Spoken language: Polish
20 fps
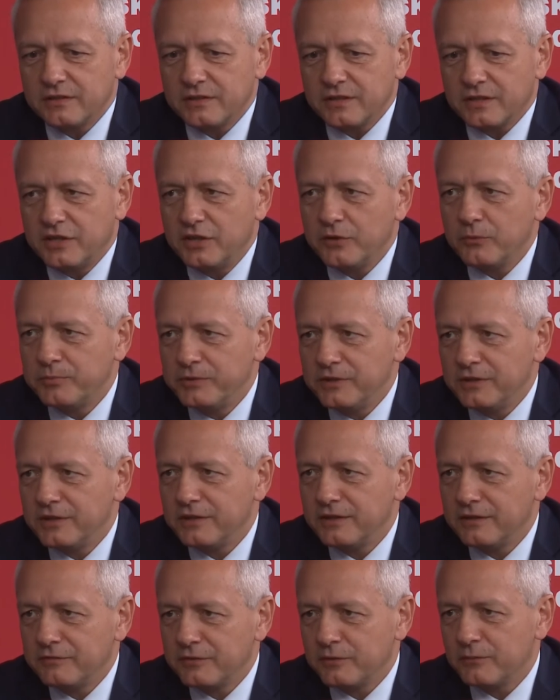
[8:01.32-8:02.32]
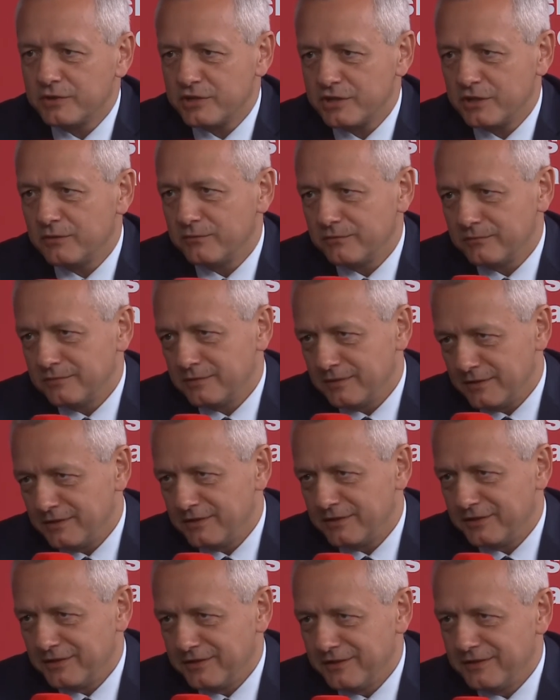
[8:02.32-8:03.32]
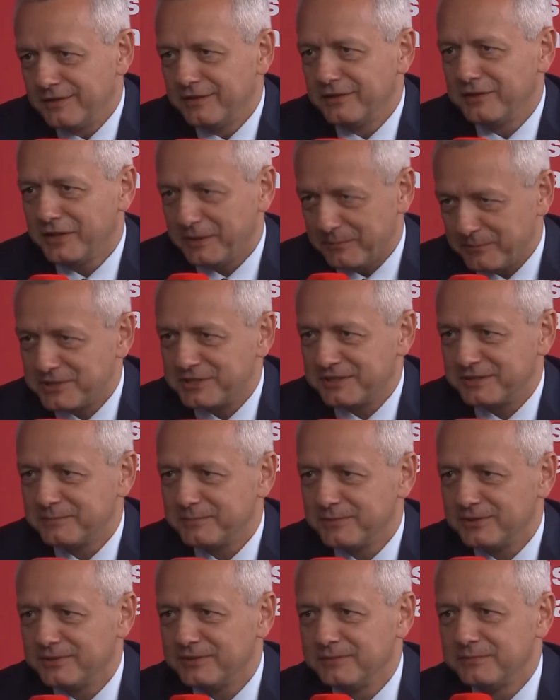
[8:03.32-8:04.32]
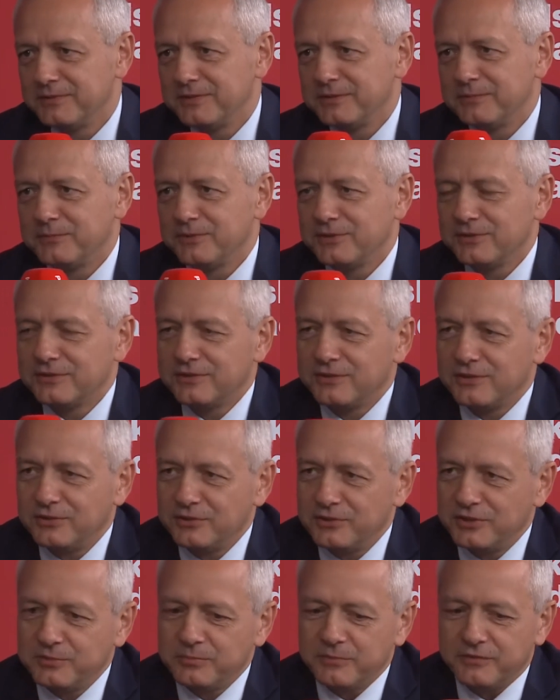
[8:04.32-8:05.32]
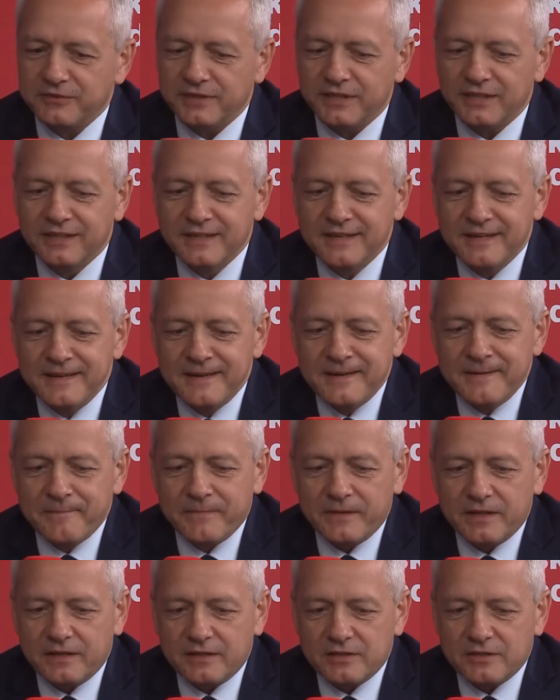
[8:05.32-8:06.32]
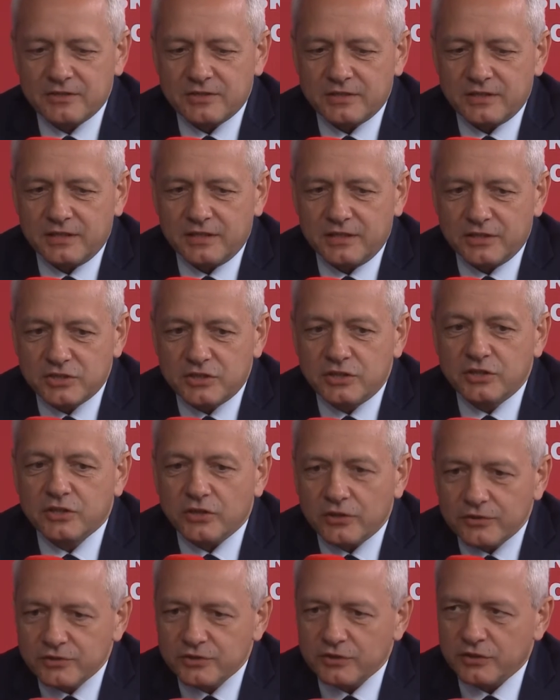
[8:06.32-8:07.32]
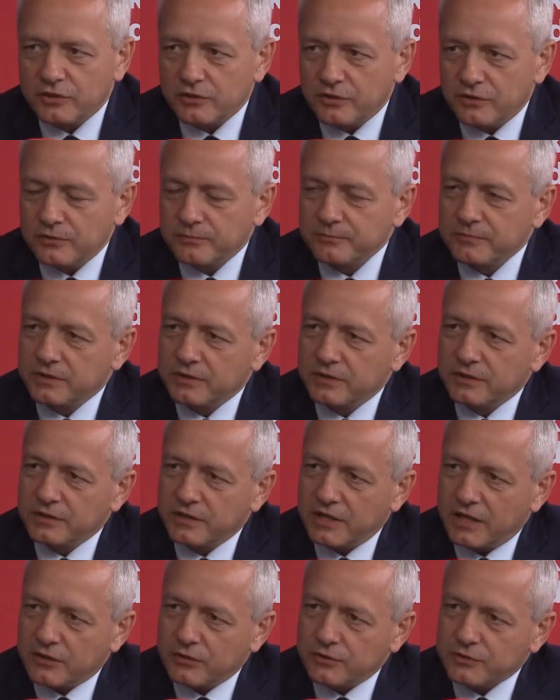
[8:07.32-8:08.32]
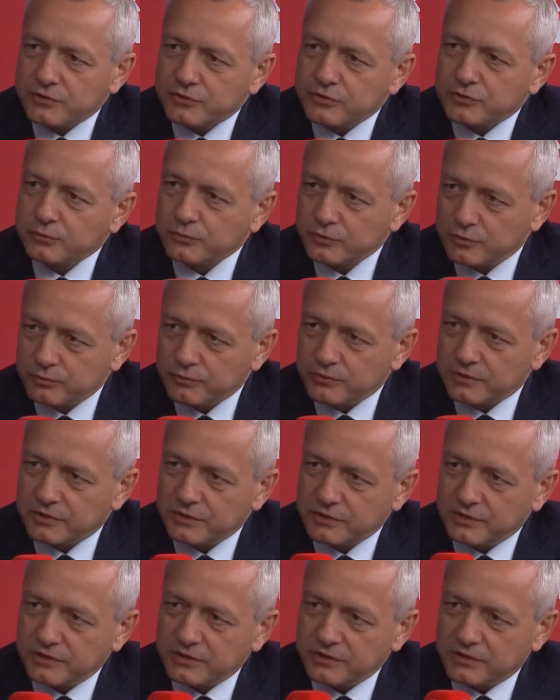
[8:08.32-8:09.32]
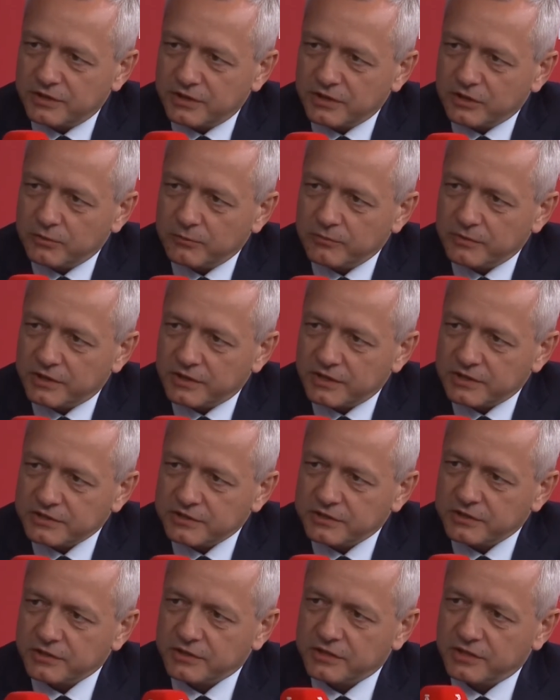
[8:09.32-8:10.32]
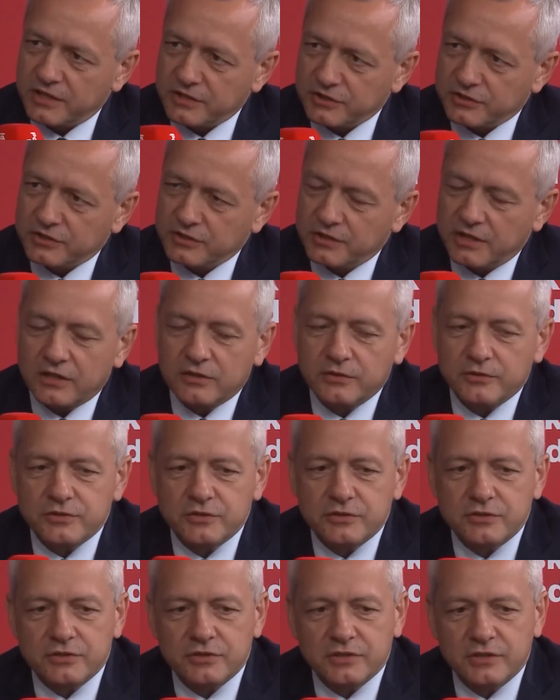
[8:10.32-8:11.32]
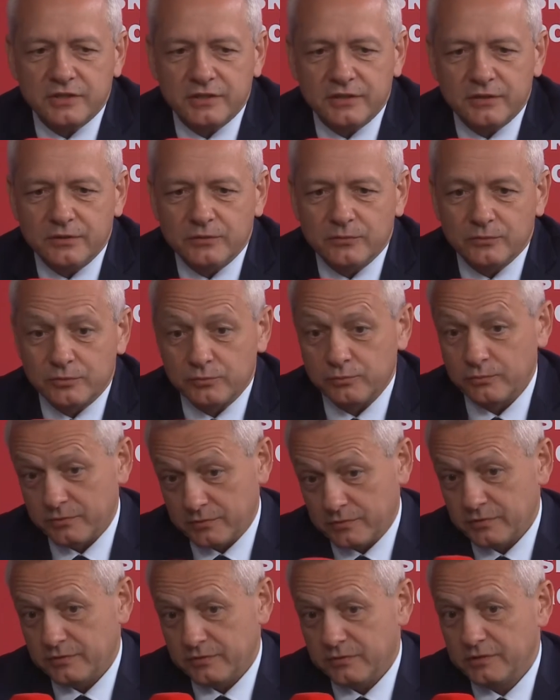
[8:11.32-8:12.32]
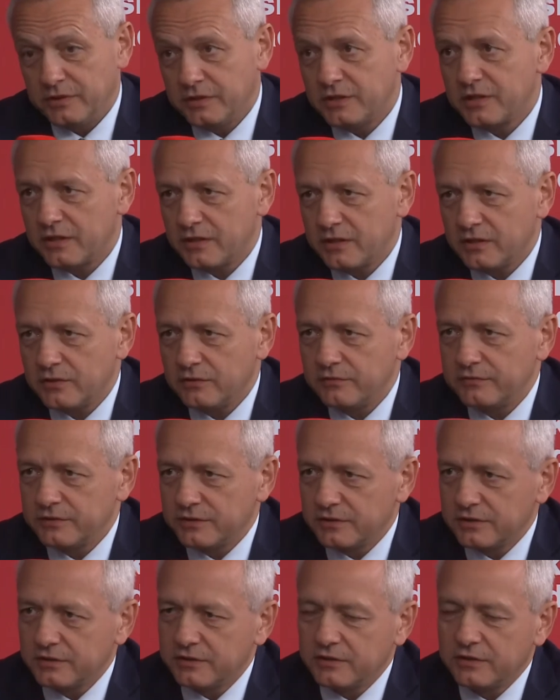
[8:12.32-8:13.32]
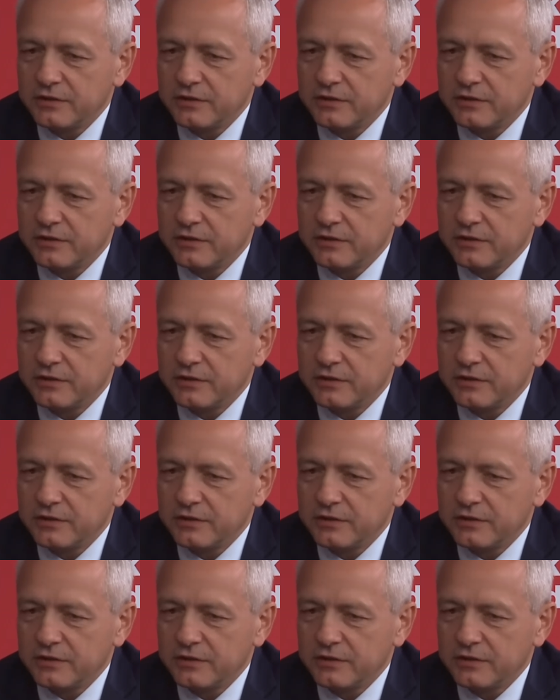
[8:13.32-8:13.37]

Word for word: takie opinie wygłaszają e, Niemcy, bo, bo to o nich mowa, e, że jeśli chodzi o jakość usług telekomunikacyjnych, jakość usług internetowych,